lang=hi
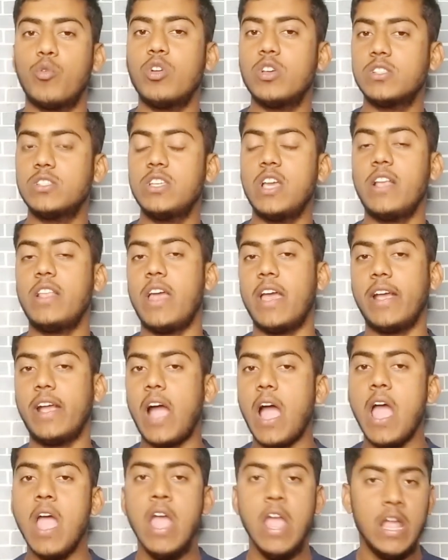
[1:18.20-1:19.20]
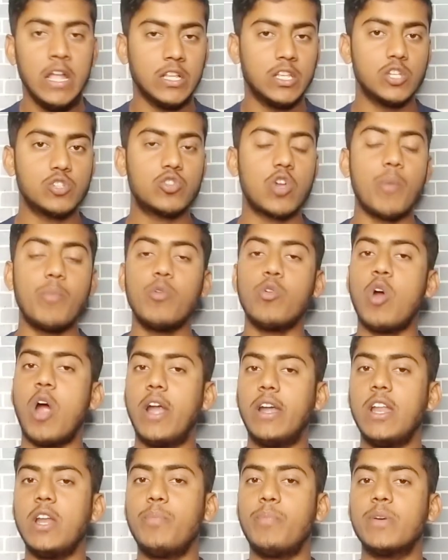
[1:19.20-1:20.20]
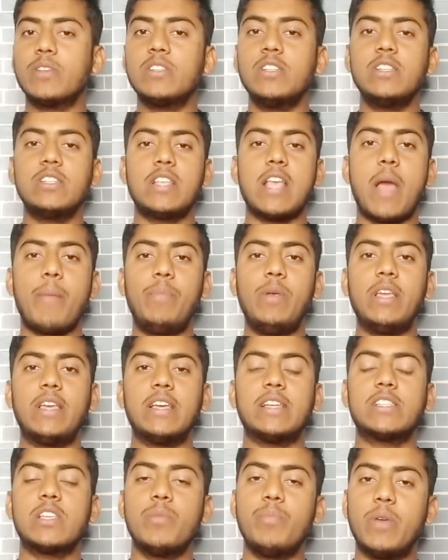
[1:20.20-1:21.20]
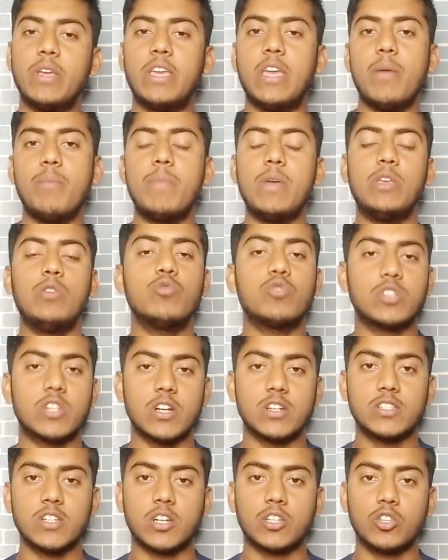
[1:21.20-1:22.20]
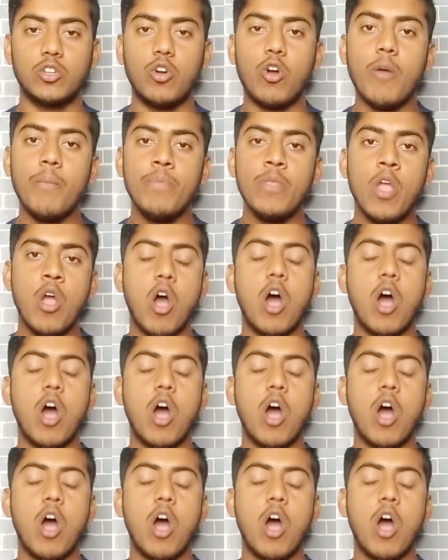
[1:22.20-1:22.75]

अप बोनस दिया जाएगा जिसको आप लोग हंड्रेड परसेंट इस एप्लीकेशन में गेम में यूज़ कर सकते हो